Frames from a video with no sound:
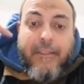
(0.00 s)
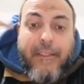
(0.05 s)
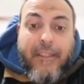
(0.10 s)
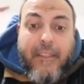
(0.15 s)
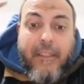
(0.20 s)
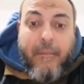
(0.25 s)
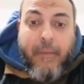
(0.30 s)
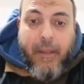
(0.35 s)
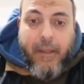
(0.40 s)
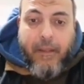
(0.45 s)
عند
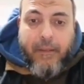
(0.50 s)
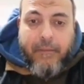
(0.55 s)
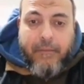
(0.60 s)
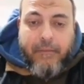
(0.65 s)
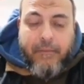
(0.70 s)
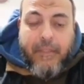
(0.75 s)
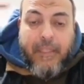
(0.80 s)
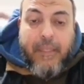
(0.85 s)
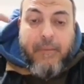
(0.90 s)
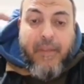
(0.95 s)
الجماع
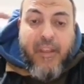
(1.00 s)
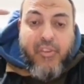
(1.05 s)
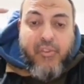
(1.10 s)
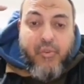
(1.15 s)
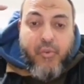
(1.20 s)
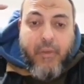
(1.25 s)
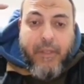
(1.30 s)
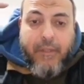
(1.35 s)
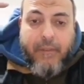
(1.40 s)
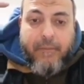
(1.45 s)
عند جماع
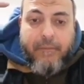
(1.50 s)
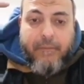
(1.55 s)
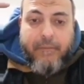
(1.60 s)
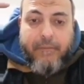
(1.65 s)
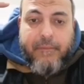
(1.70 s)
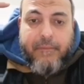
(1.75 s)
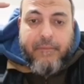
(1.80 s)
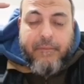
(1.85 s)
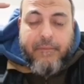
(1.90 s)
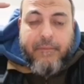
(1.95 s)
الزوجة
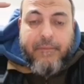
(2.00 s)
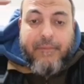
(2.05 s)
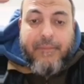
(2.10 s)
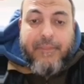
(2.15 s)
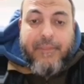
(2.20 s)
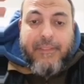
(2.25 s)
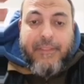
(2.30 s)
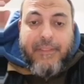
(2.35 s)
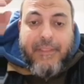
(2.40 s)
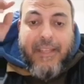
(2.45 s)

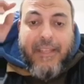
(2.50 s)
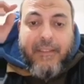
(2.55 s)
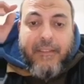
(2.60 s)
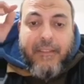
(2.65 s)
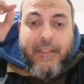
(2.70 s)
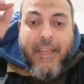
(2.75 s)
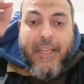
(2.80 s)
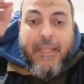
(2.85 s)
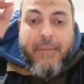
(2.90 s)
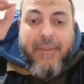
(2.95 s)

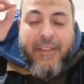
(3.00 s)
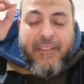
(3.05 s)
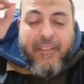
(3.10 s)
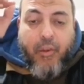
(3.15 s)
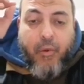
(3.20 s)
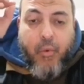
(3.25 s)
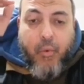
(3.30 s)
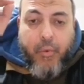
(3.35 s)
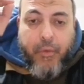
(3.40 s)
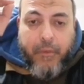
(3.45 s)
يجب
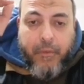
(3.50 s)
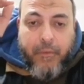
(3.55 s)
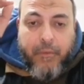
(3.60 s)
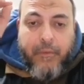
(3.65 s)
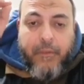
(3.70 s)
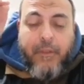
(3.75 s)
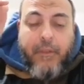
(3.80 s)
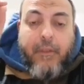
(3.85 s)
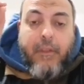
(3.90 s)
أن تقول